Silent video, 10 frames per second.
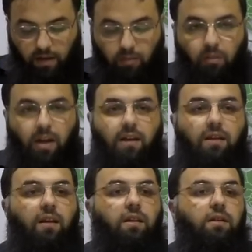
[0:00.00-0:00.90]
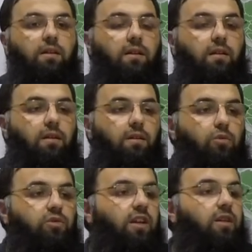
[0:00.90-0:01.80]
meleklerin
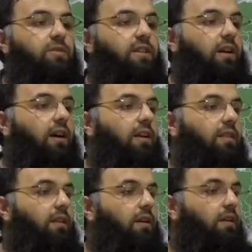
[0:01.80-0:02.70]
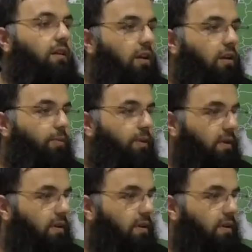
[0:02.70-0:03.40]
üzerimize kanatlarını gerip